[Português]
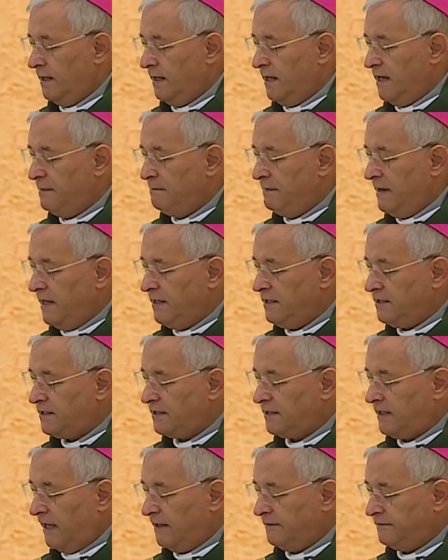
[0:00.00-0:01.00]
A mãe
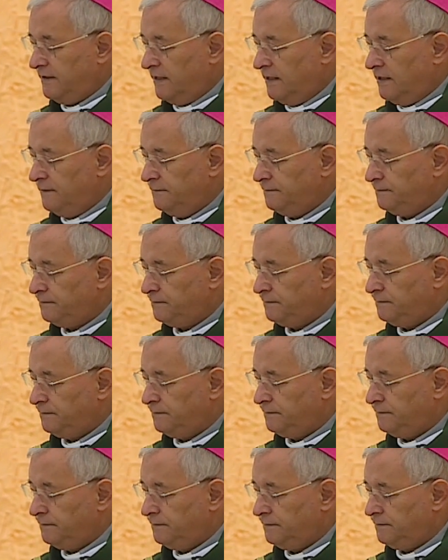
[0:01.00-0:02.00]
estava
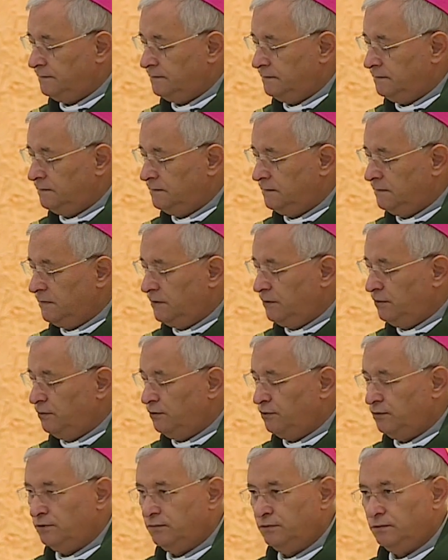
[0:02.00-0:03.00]

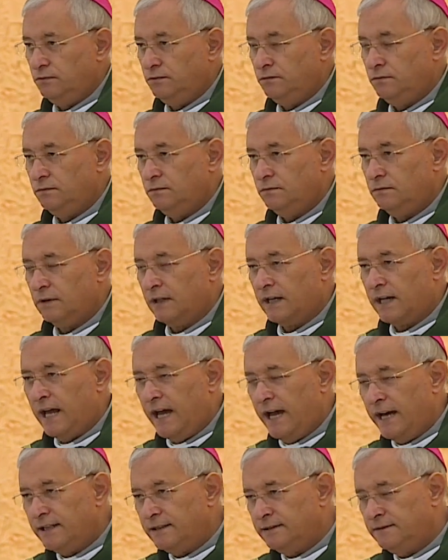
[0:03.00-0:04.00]
num
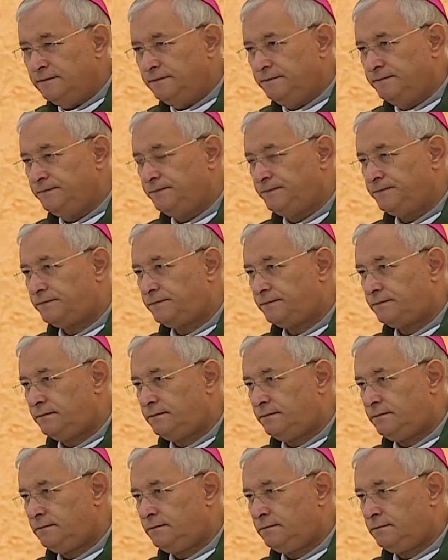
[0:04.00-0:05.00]
lar,
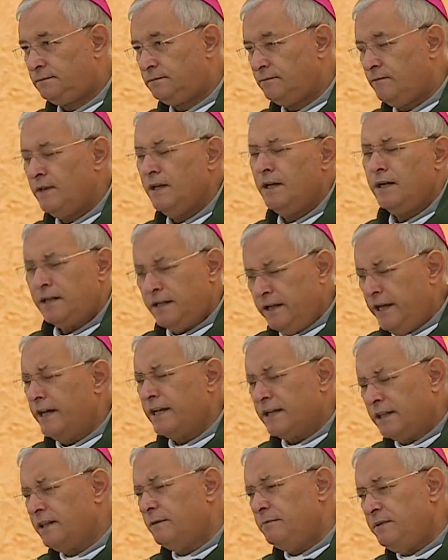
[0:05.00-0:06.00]
que
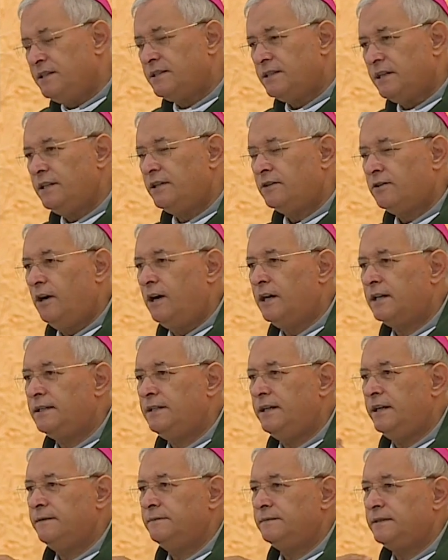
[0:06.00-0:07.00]
era da
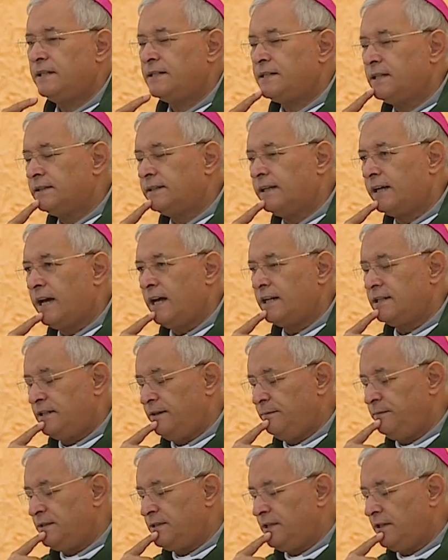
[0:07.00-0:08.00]
Misericórdia, da Santa Casa
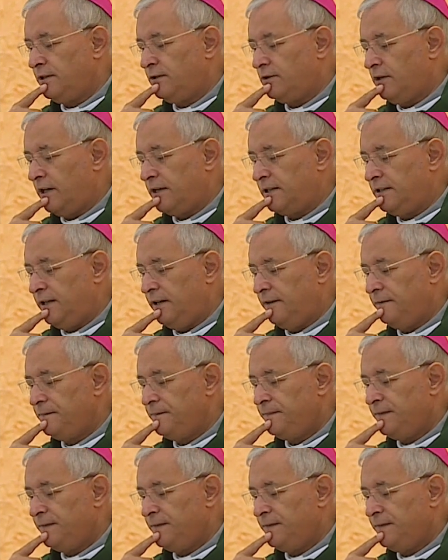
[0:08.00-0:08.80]
da Misericórdia,